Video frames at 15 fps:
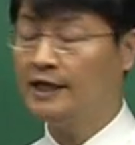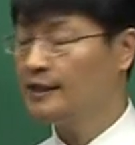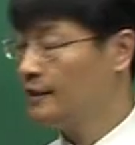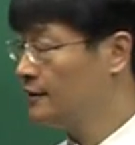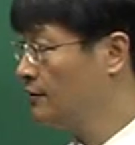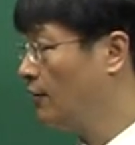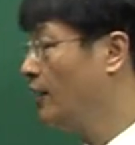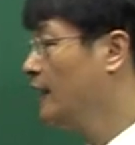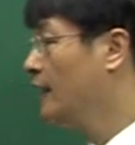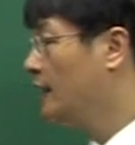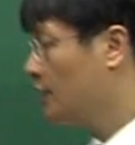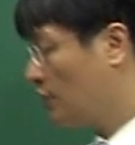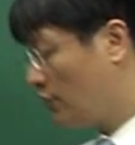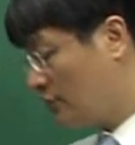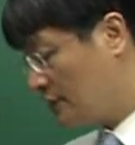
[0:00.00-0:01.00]
그래서
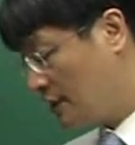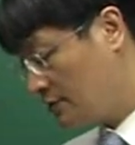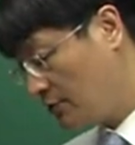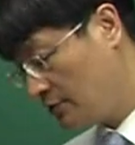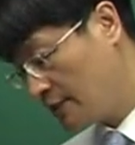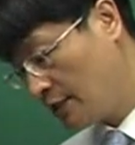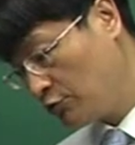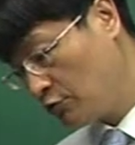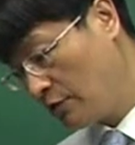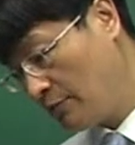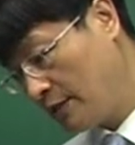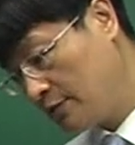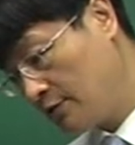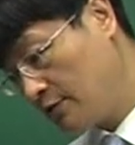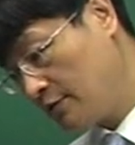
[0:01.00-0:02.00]
경제 성장률에
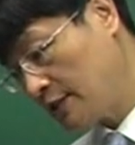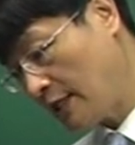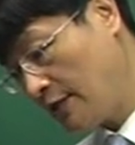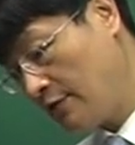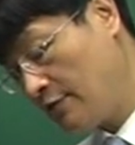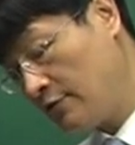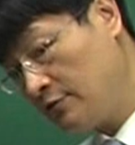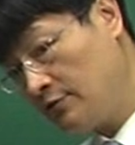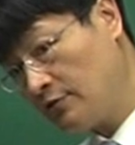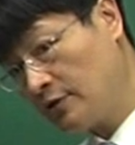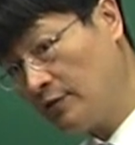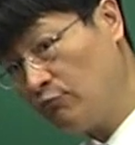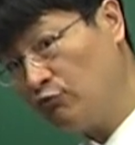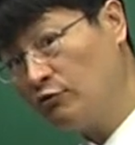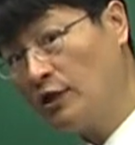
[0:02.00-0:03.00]
맞춰서 자연스럽게
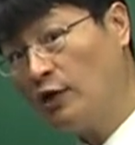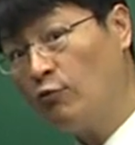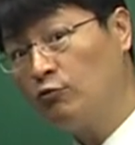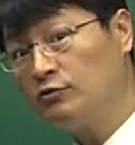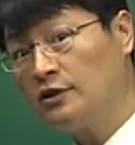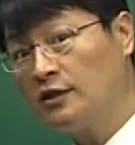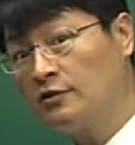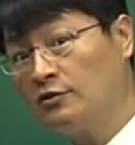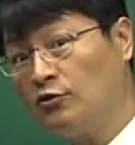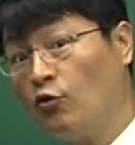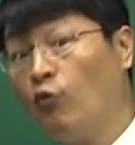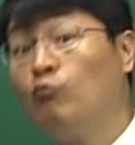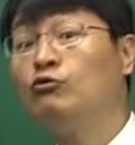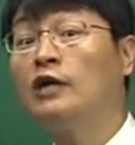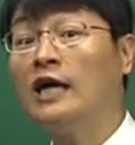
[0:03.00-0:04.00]
물가가 오른다는 건
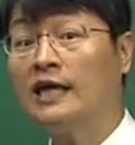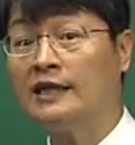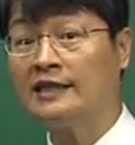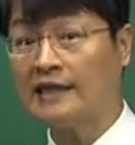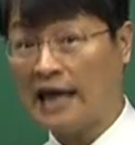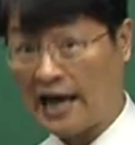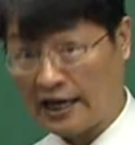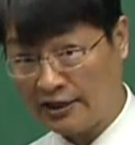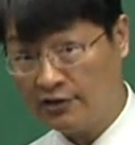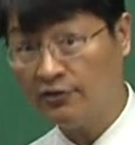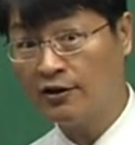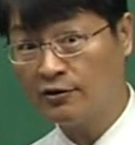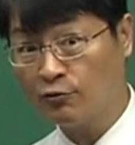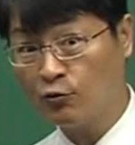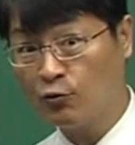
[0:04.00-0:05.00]
너무나
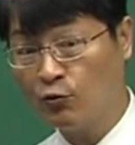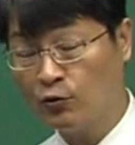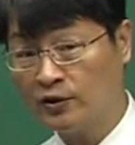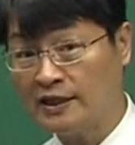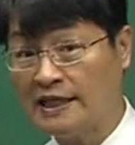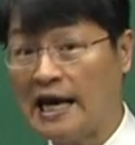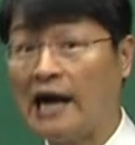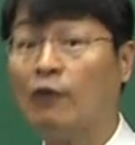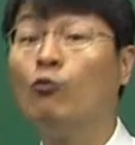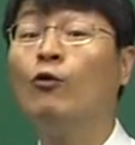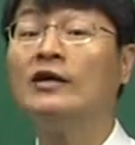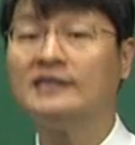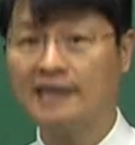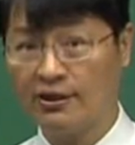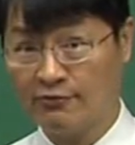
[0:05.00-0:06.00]
당연한 거고
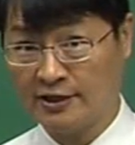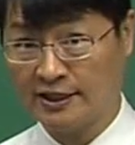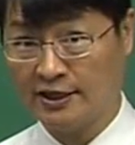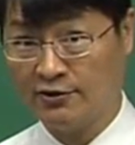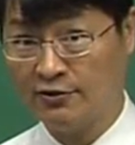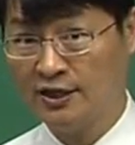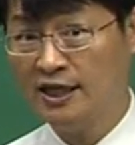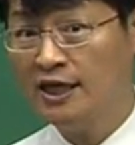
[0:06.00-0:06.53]
양호한 상황이에요.